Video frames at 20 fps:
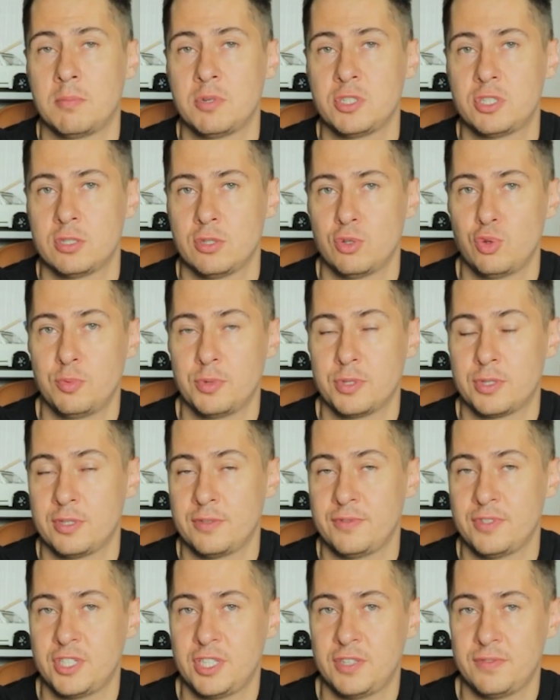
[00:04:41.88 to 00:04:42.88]
обычно любят
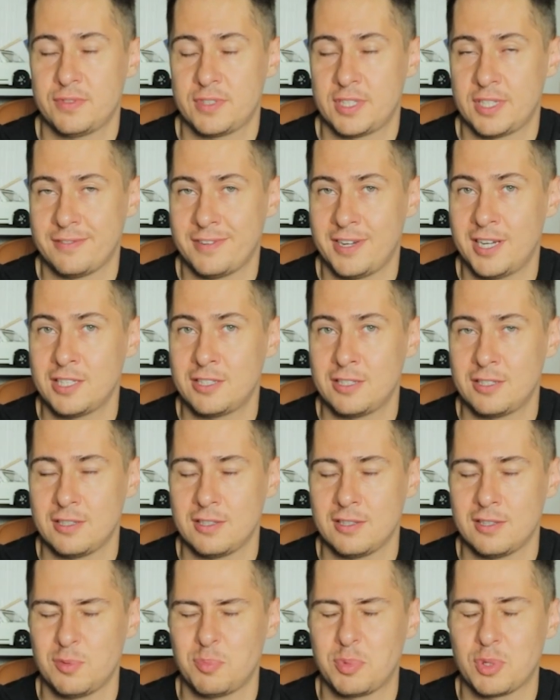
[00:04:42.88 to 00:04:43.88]
новички вставать
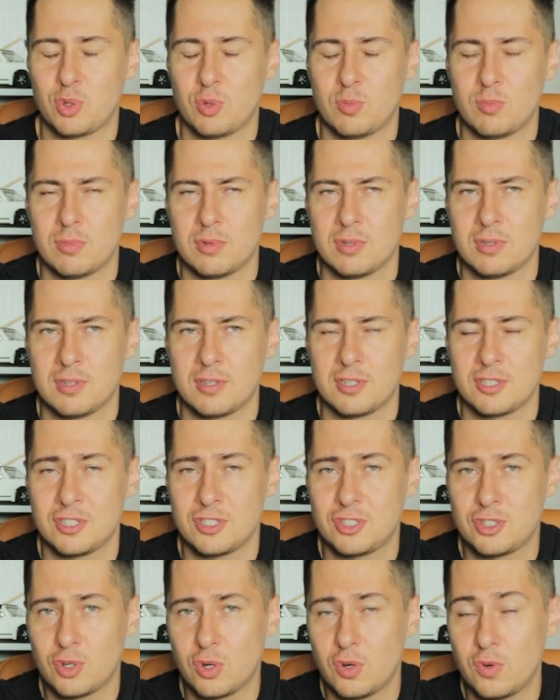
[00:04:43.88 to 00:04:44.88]
и потом э,
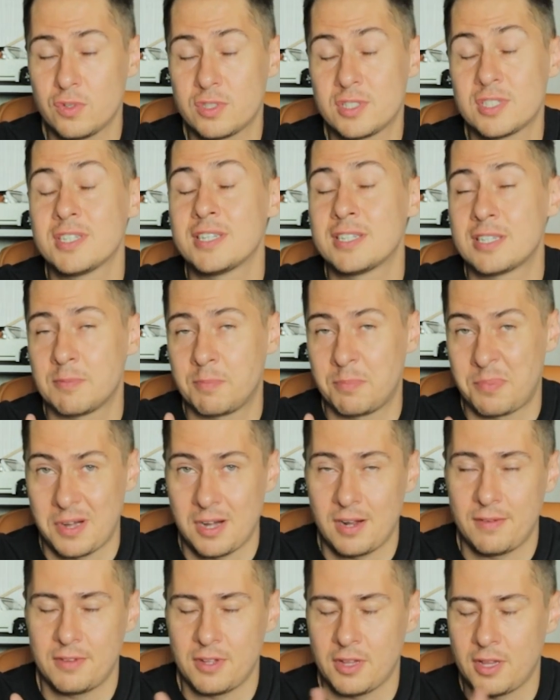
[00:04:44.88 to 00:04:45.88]
разочаровываться, это
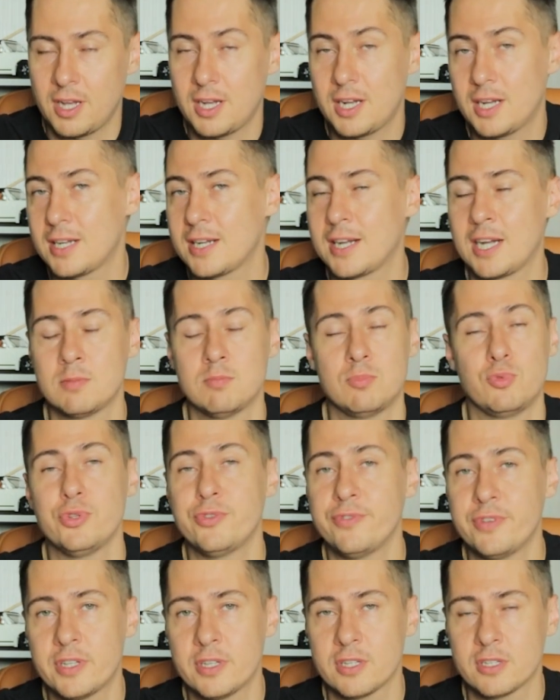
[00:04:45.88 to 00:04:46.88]
правда так, как бы
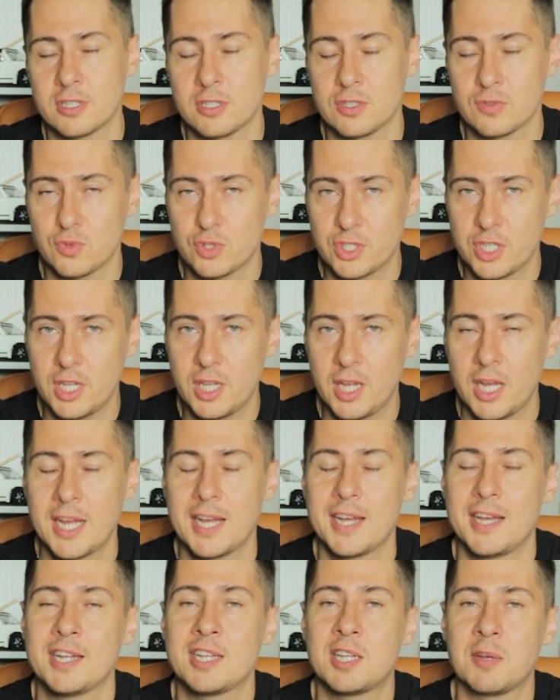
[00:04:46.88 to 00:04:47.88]
удивительно это ни звучало,
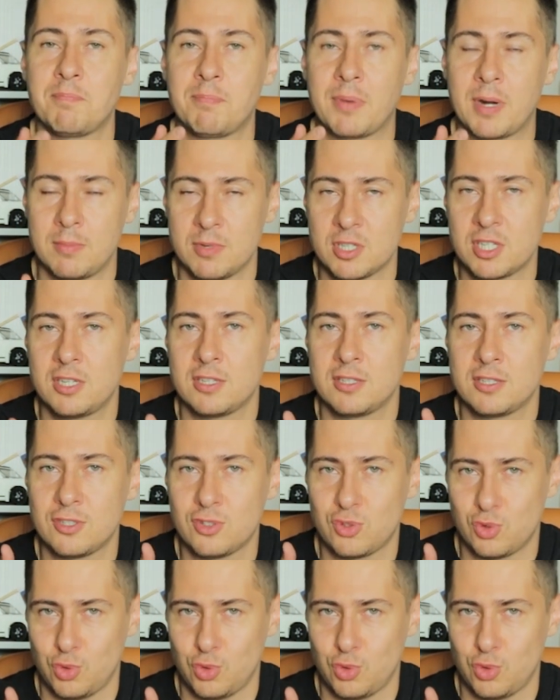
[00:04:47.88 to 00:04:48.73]
это промышленные